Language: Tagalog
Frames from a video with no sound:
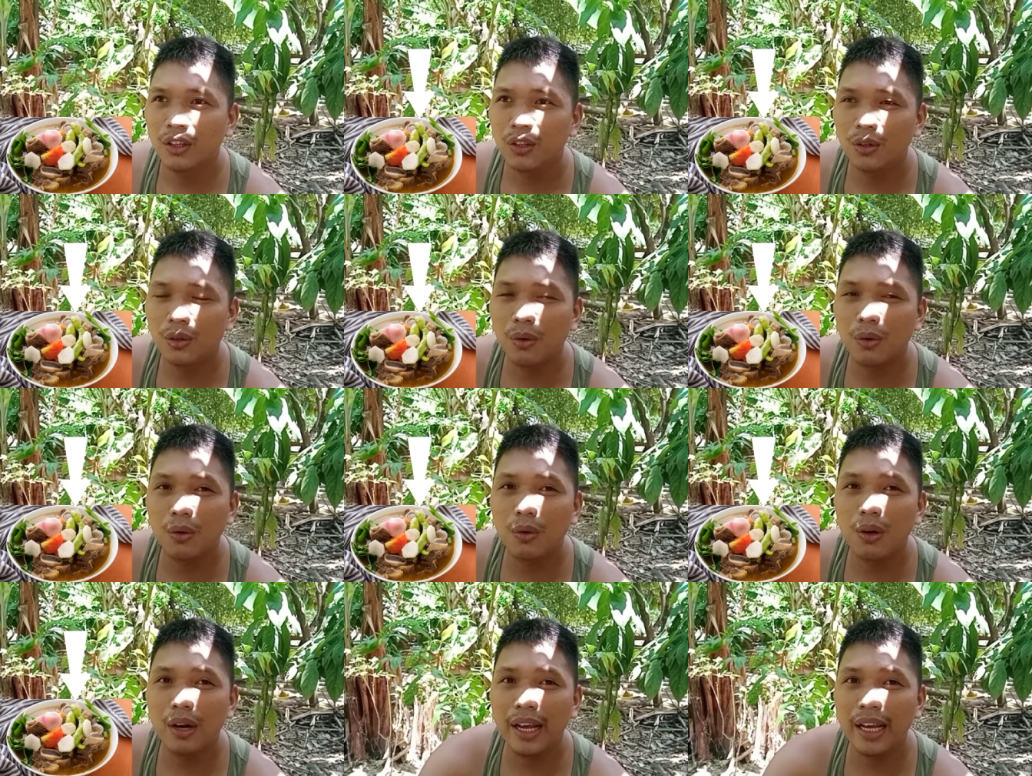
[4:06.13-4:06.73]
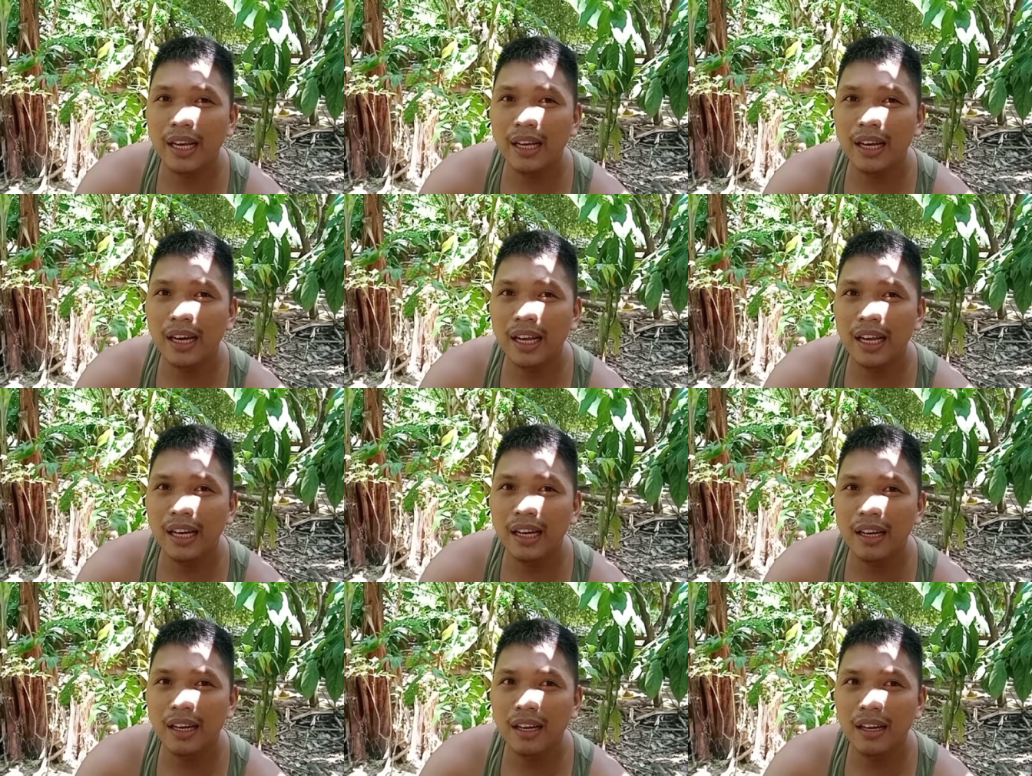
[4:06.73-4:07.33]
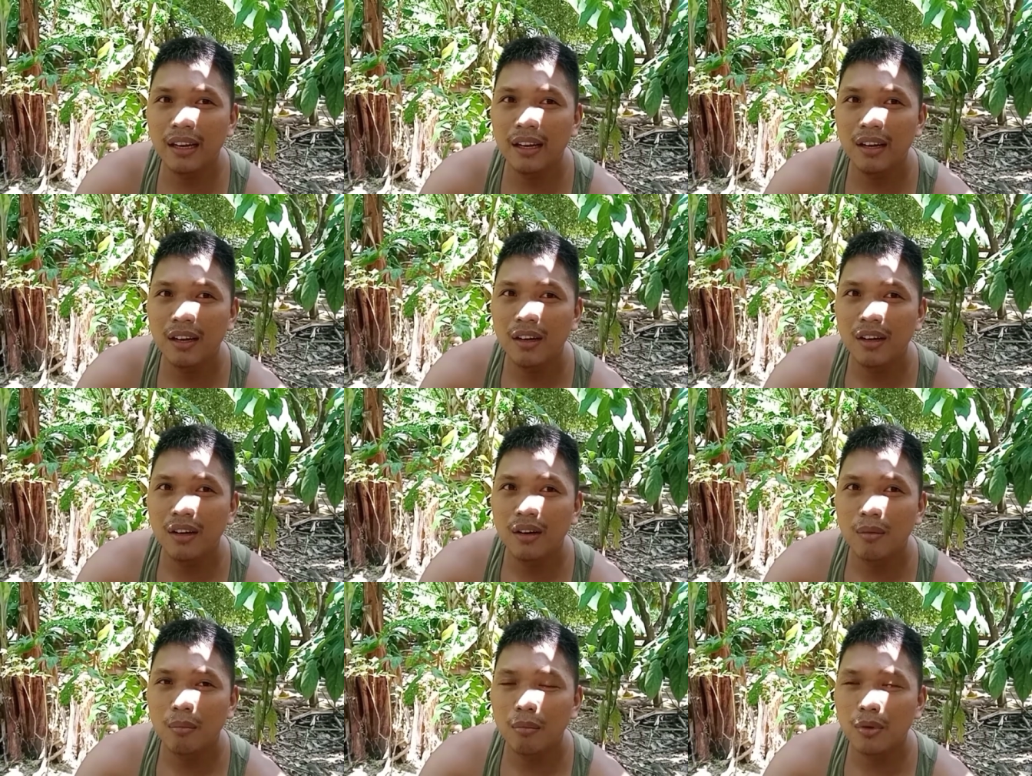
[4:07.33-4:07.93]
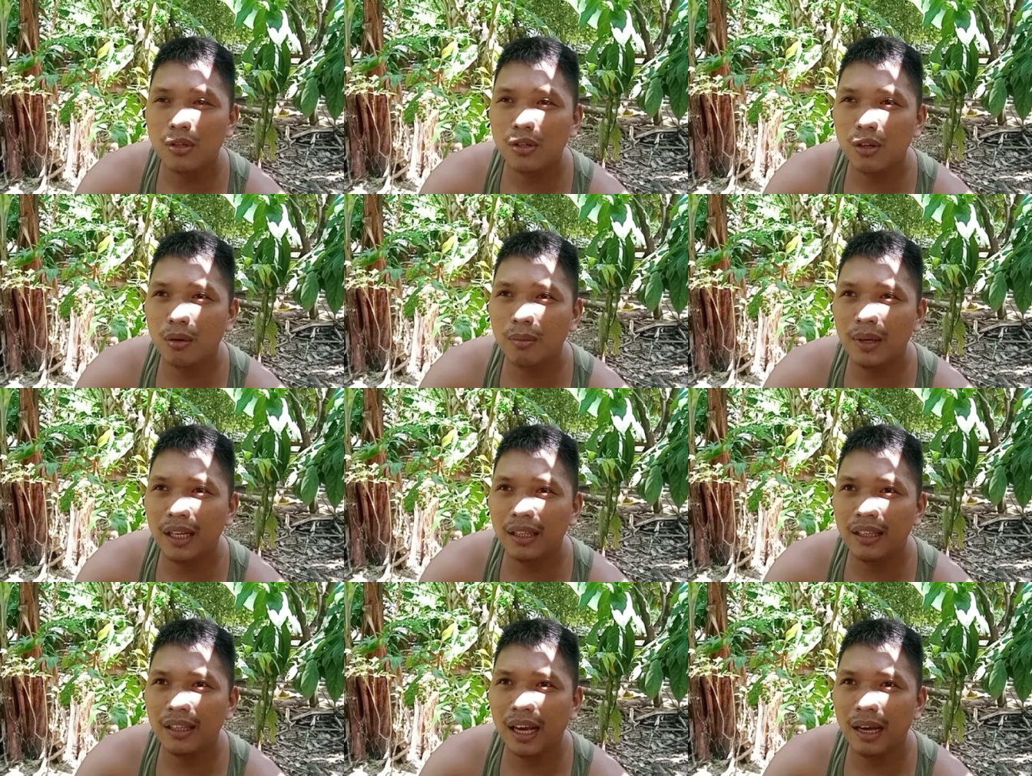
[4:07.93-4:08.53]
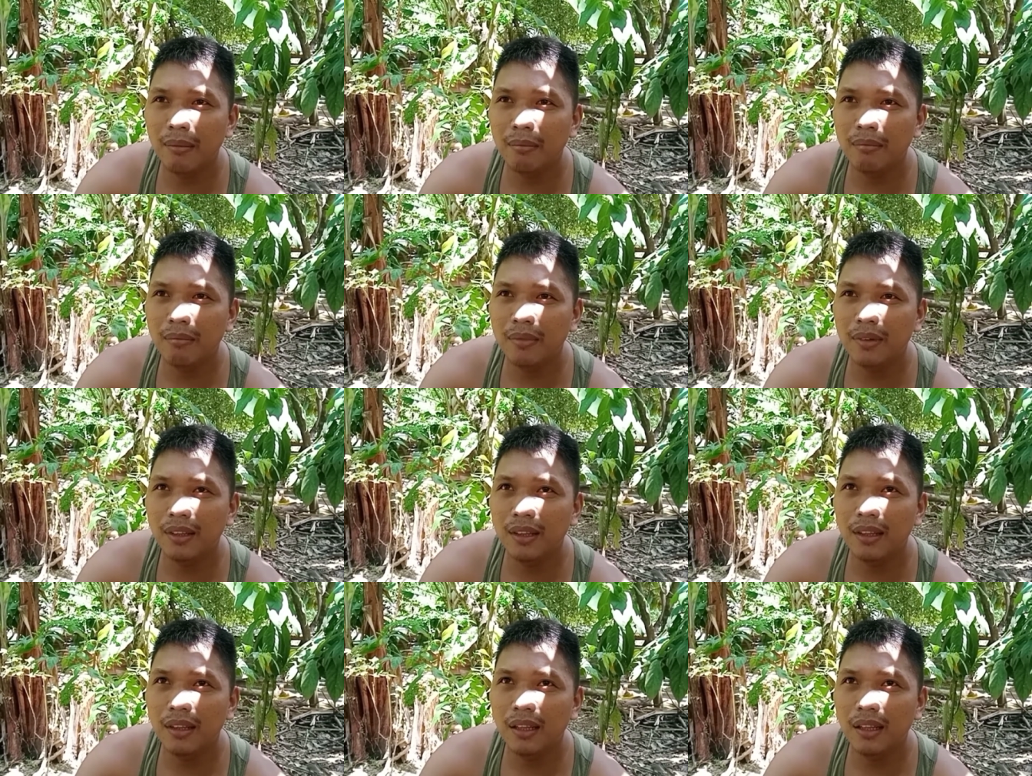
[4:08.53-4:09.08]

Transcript: Yung kulay green, most of the time